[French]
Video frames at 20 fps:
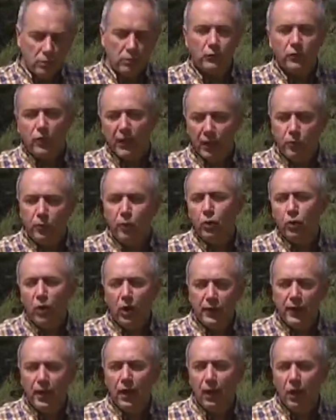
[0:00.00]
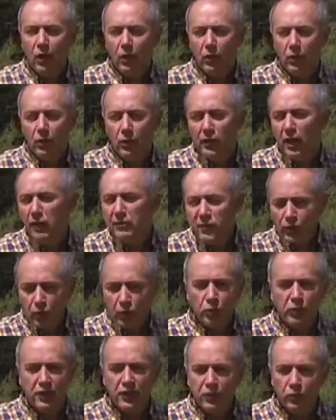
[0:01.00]
voilà pourquoi on a, on a mis de
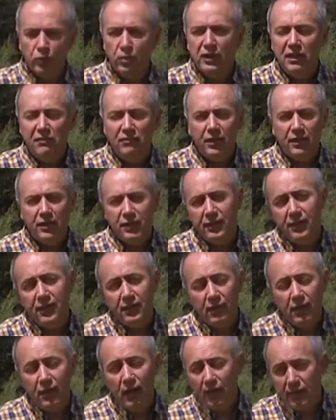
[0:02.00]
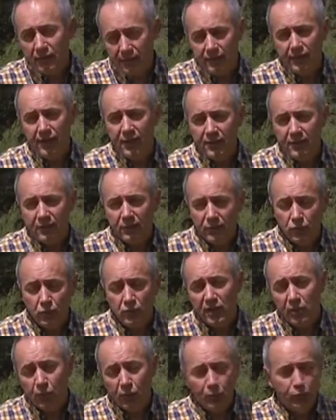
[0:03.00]
côté toutes les variétés anciennes, toutes
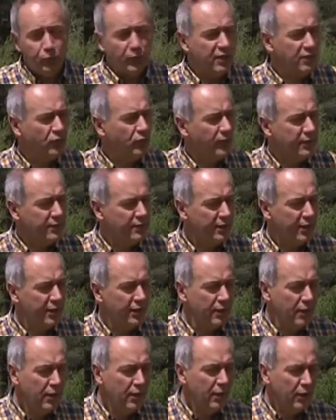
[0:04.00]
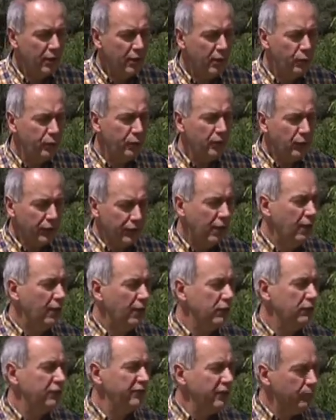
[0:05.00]
ces populations anciennes, et puis on a
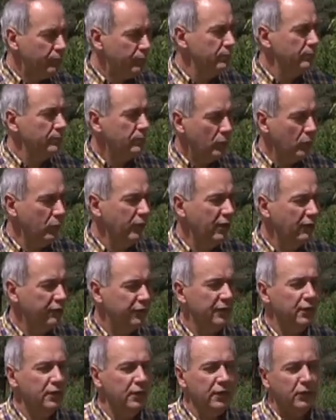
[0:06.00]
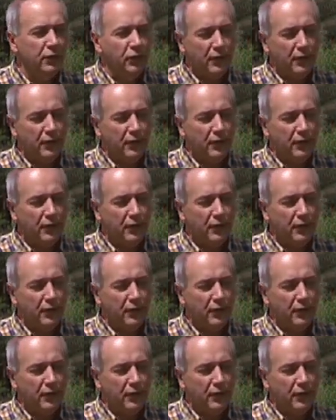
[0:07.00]
fait on, a fait,